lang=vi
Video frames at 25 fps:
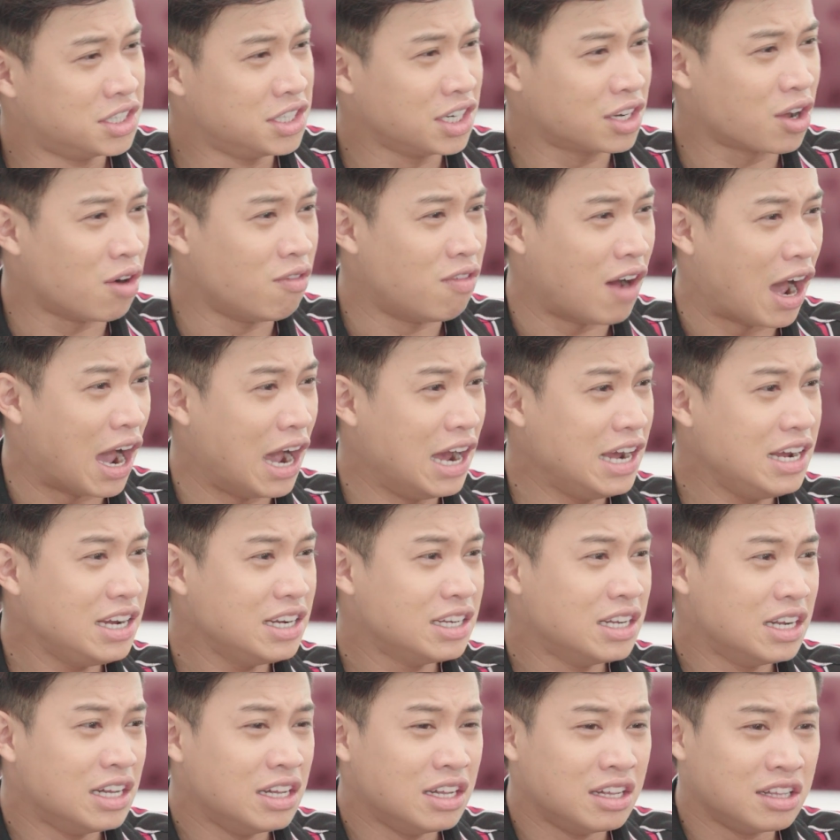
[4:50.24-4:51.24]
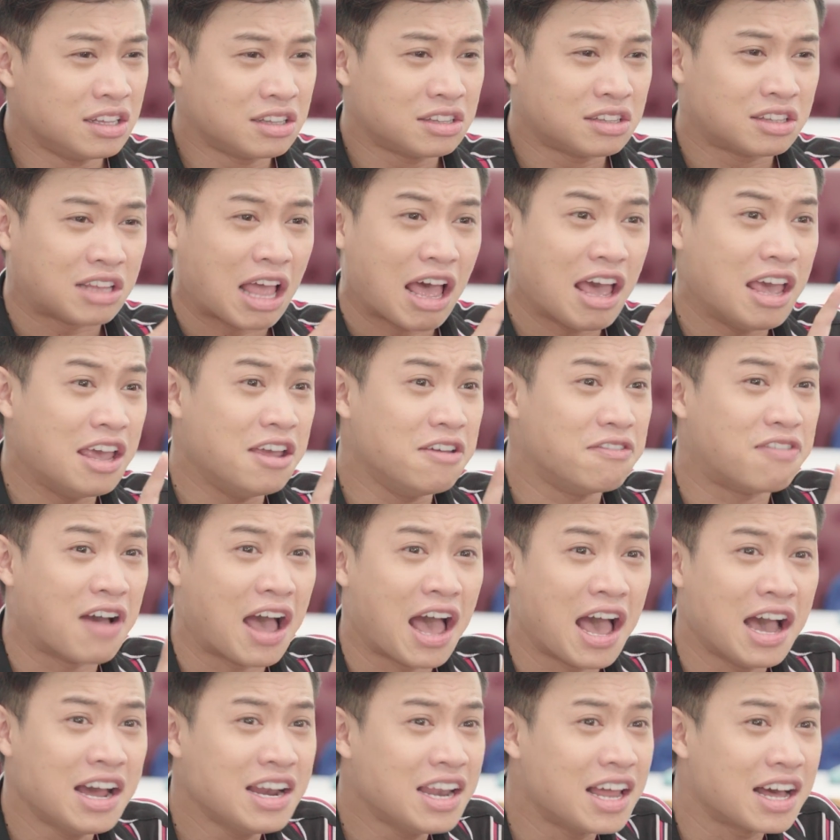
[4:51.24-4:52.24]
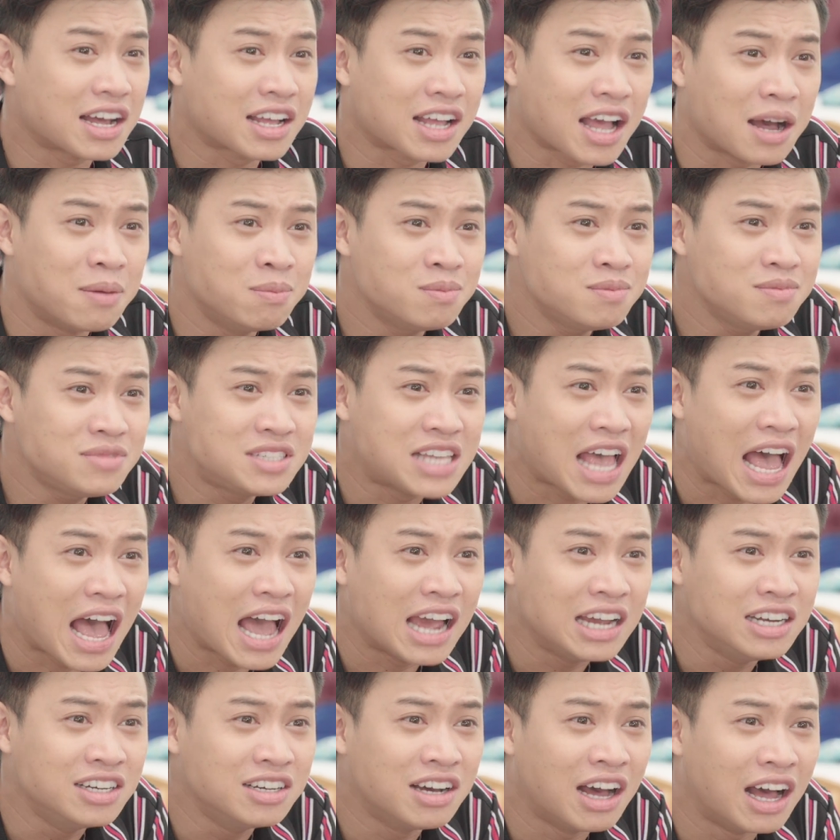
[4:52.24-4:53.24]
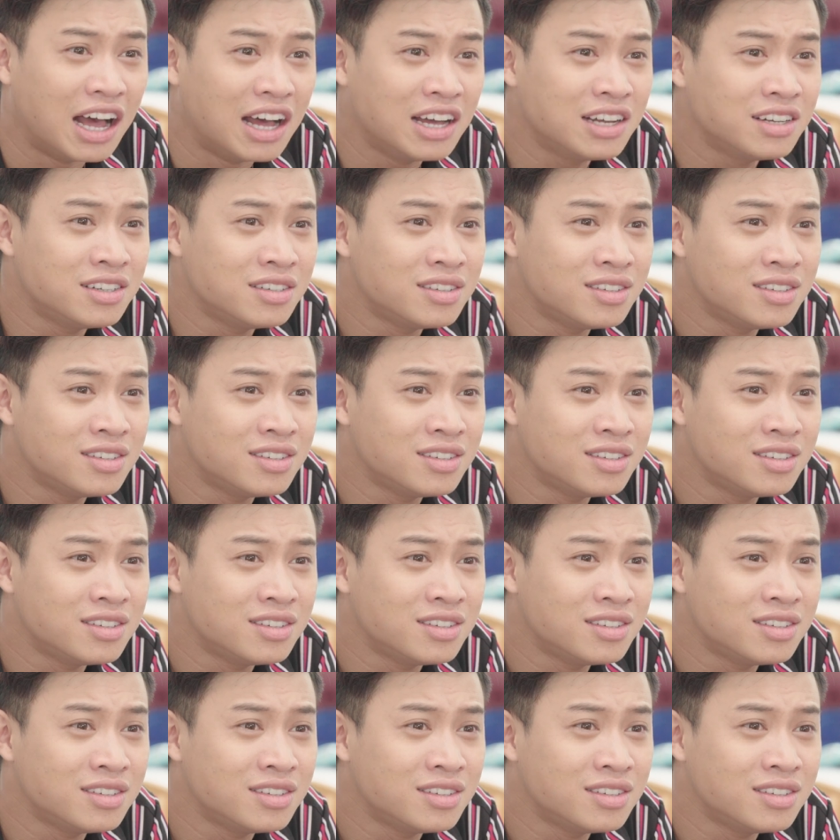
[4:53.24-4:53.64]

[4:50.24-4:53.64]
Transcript: chứ không phải thầy phán là cấm sai nữa hả